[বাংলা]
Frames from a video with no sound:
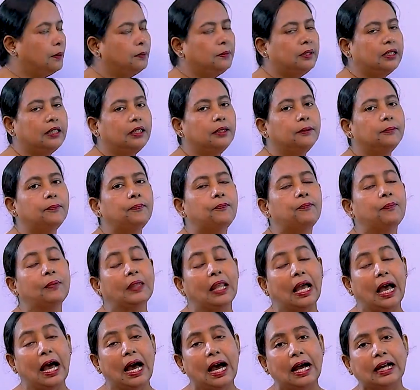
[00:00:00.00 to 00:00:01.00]
আমরা
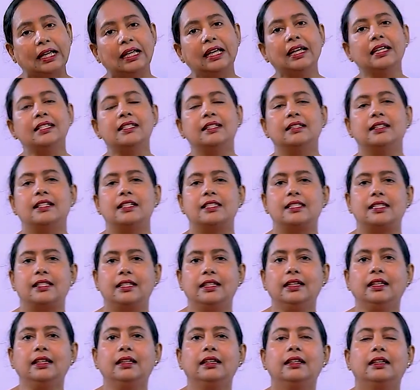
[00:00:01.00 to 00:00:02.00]
আগেই
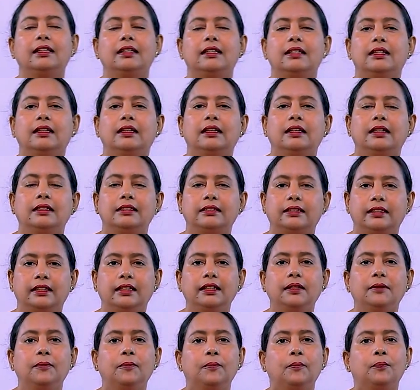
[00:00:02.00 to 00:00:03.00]
জেনেছি যে
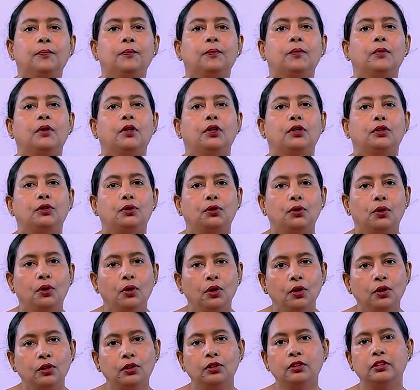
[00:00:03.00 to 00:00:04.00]

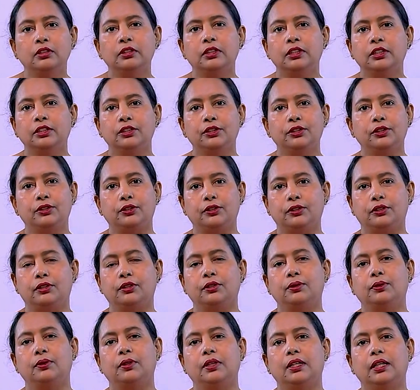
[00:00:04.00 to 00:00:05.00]
তুল্যরোধ নির্ণয়
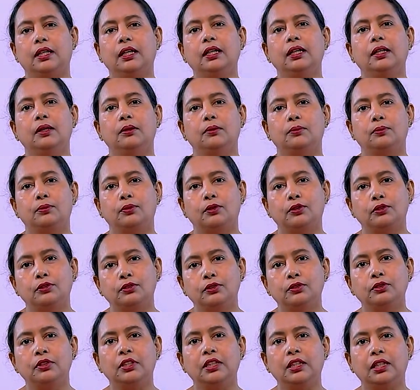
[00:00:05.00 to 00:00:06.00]
করতে হলে
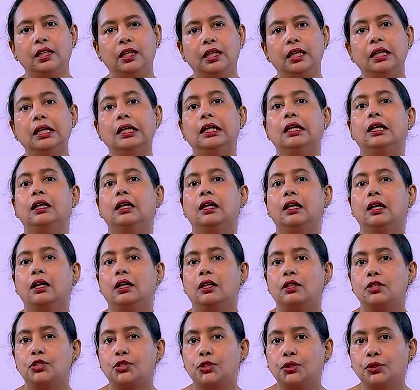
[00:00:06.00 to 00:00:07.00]
বর্তনীতে
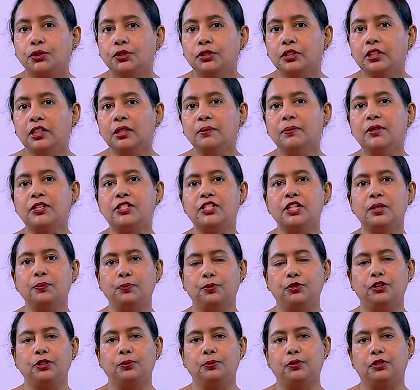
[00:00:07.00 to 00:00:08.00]
সন্নিবেশের
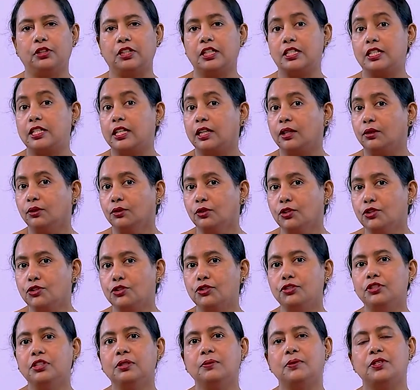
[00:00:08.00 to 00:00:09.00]
পরিবর্তে যে কোনো
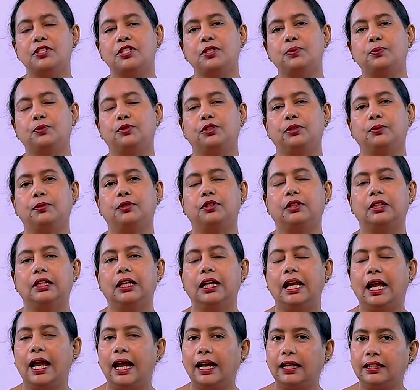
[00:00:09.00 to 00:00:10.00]
সন্নিবেশের
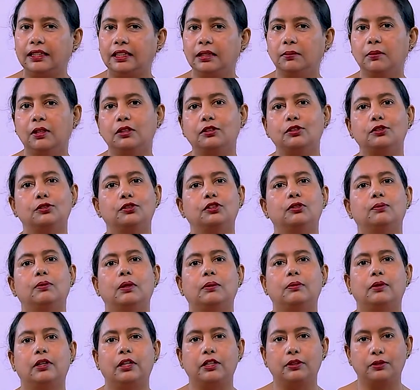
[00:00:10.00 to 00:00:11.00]
পরিবর্তে একটি মাত্র রোধ
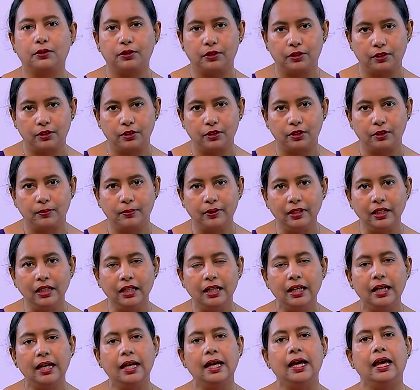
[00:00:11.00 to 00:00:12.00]
ব্যবহার করতে হবে
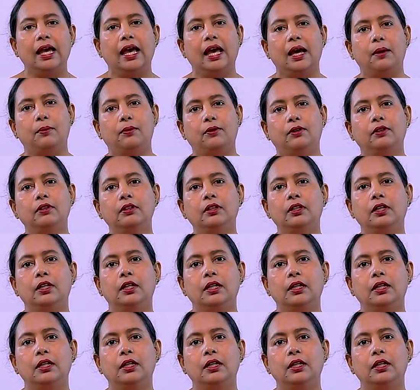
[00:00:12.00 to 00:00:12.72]
এবং